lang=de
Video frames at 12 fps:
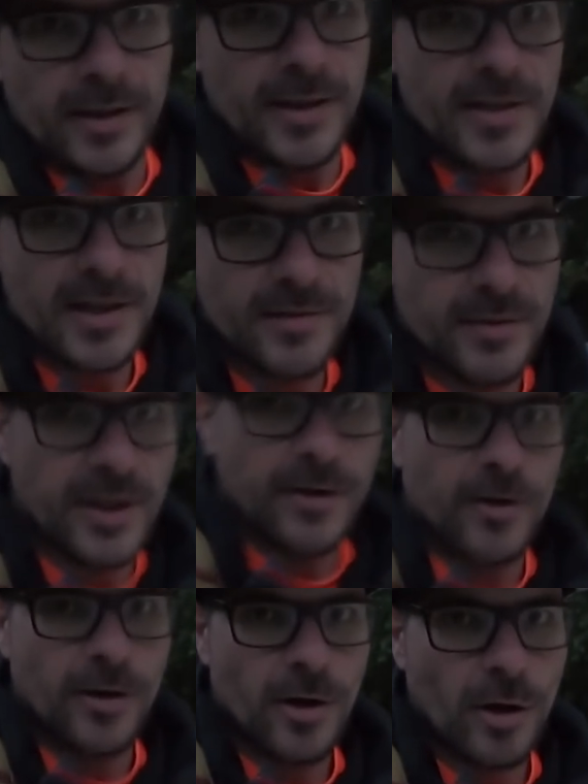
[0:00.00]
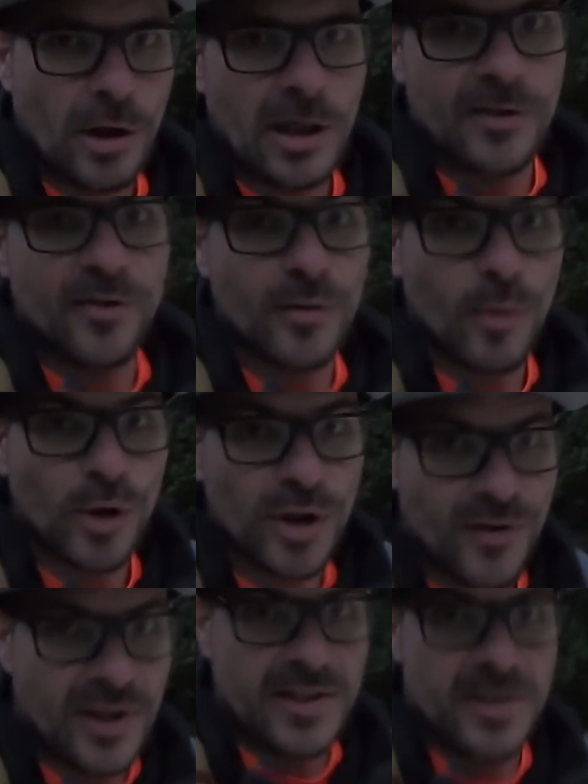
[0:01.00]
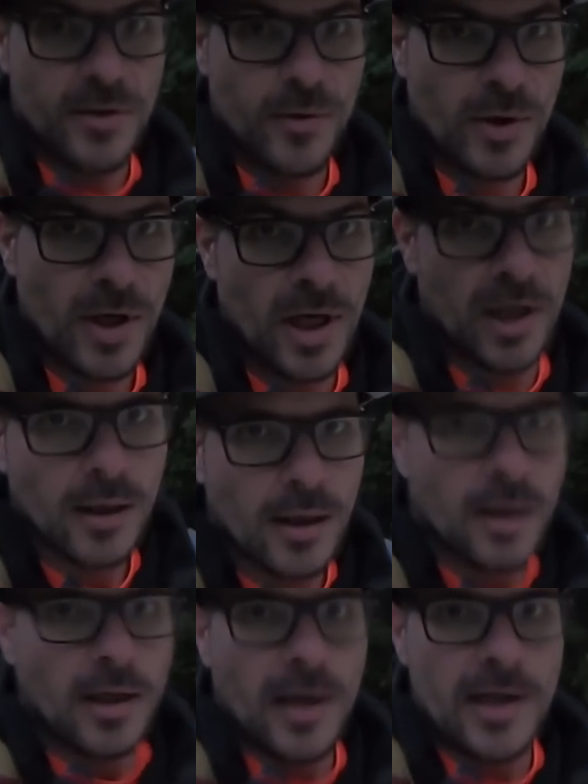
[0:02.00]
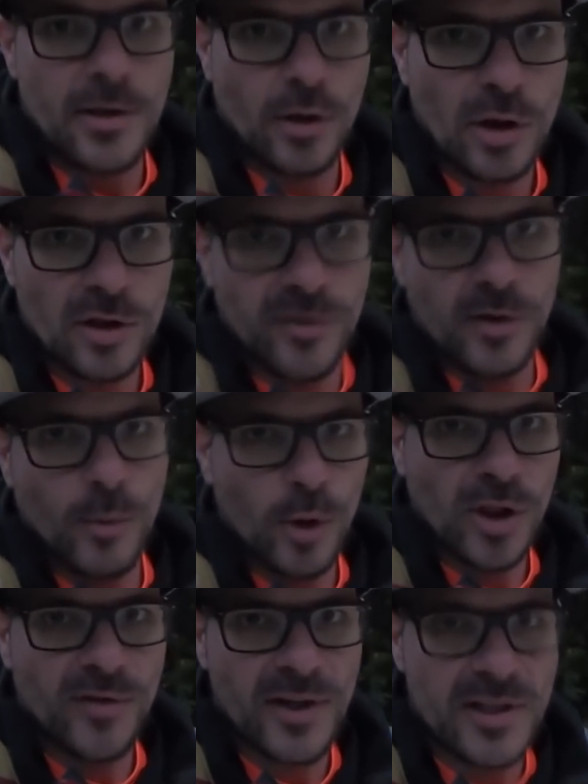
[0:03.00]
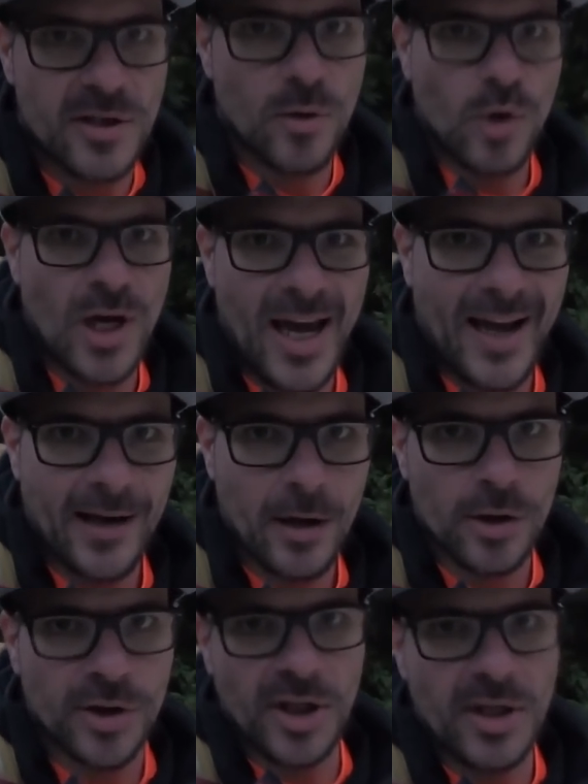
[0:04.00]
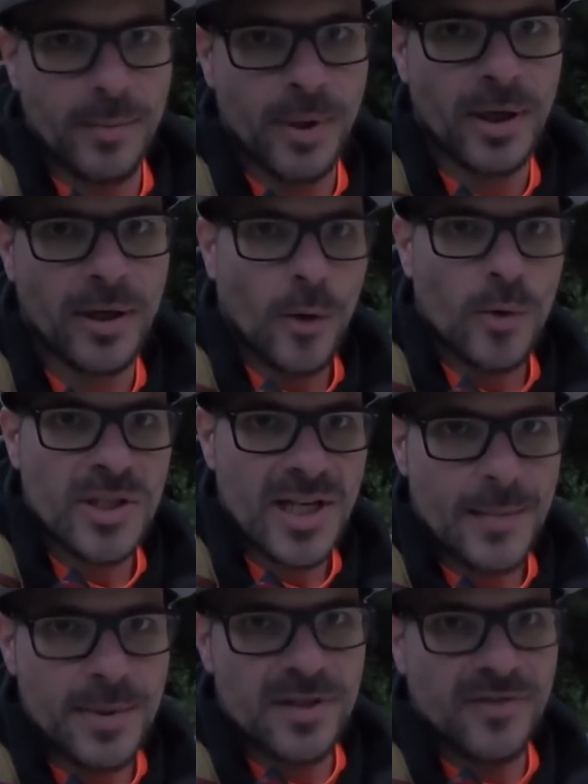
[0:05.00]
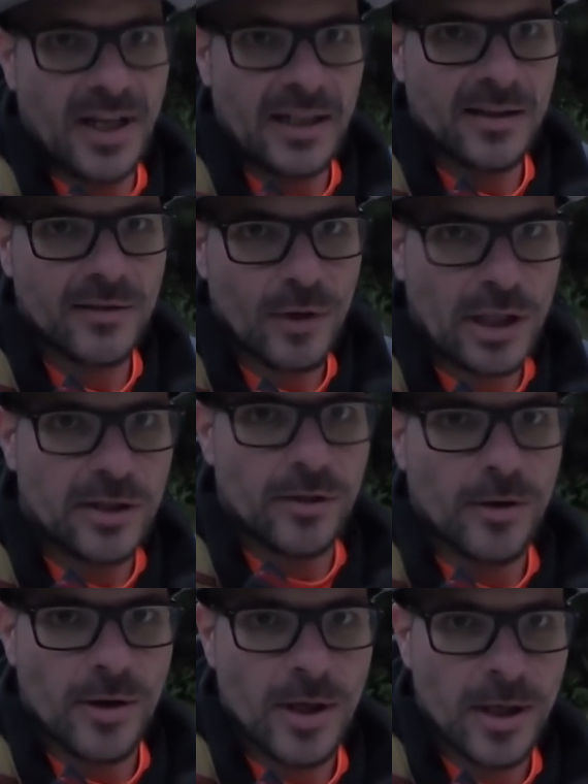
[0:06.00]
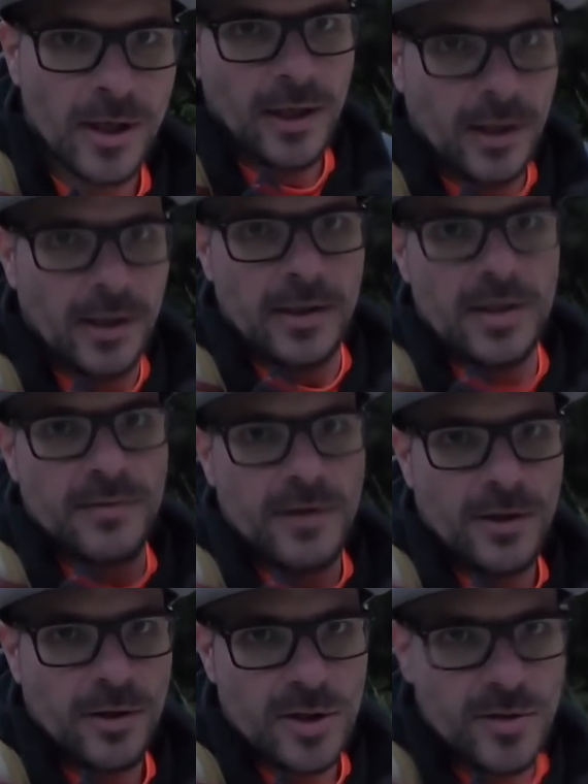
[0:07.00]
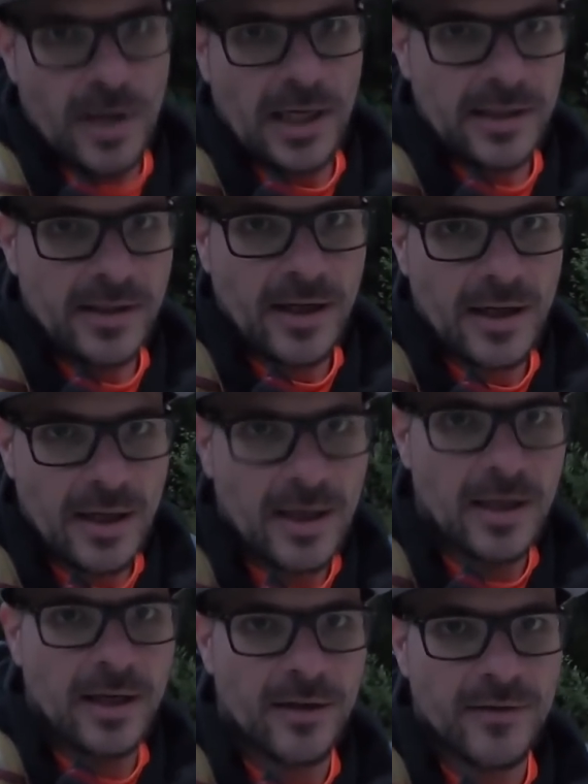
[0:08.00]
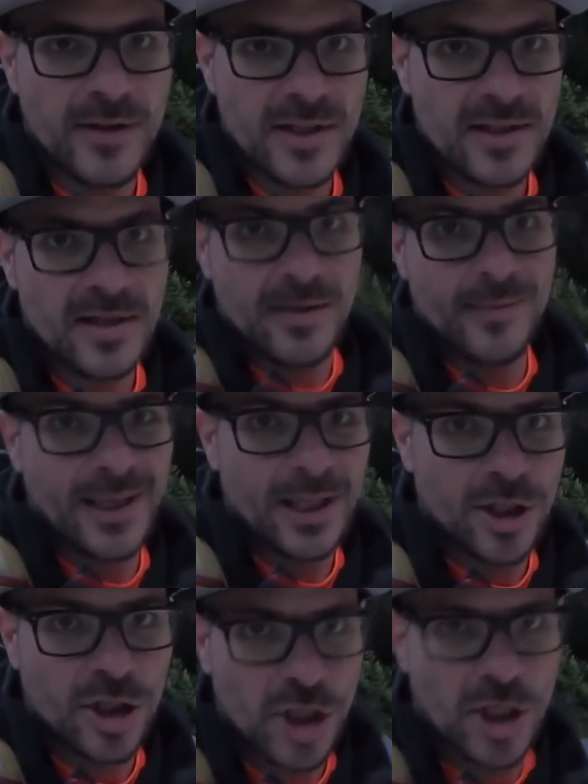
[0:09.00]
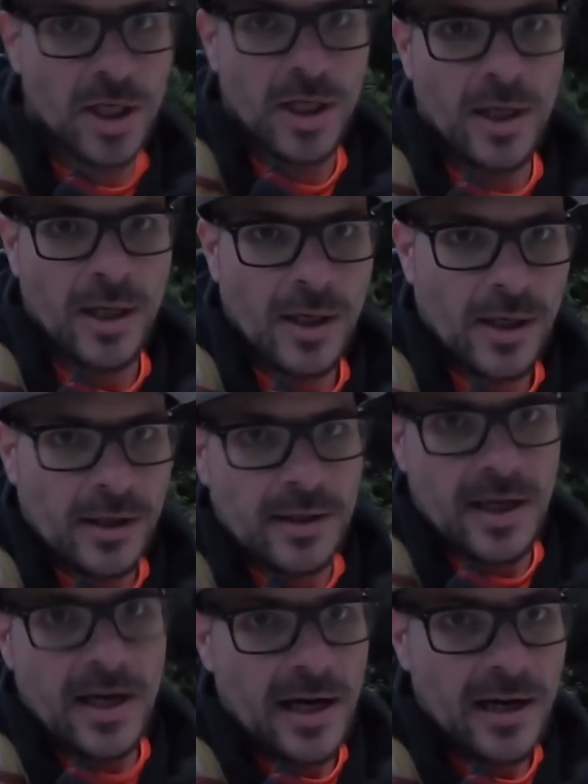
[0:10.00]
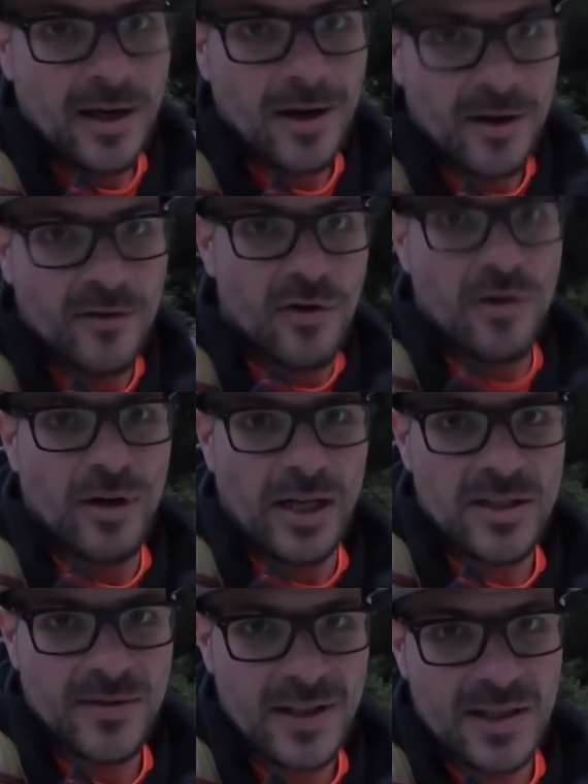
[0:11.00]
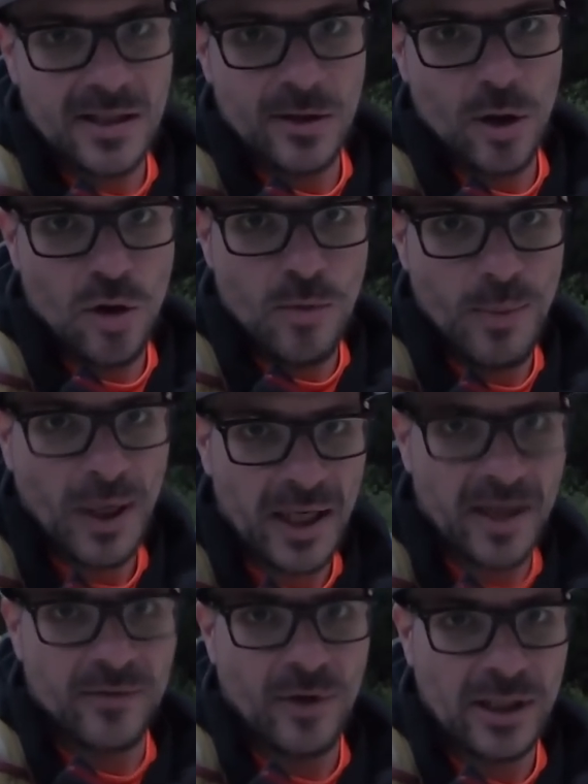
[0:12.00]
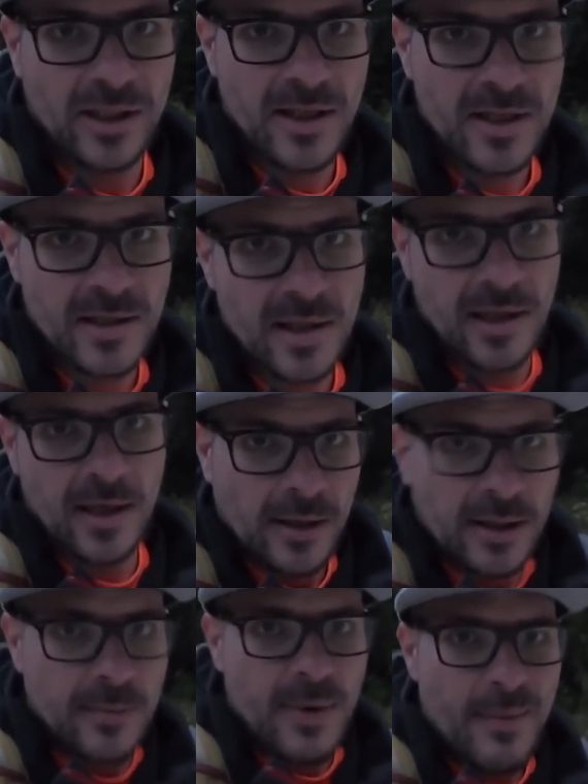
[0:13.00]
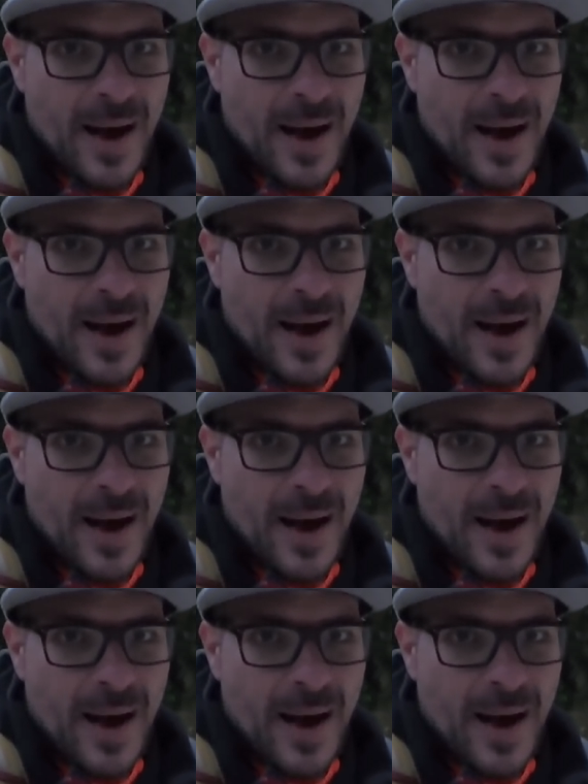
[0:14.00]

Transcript: Dieses Video handelt von Motivation. Es handelt von Motivation, Eigenantrieb und Selbstverantwortung. Das Video zeigt da, wie sich ein Mensch, der vor 21 Tagen operiert worden ist, dem ein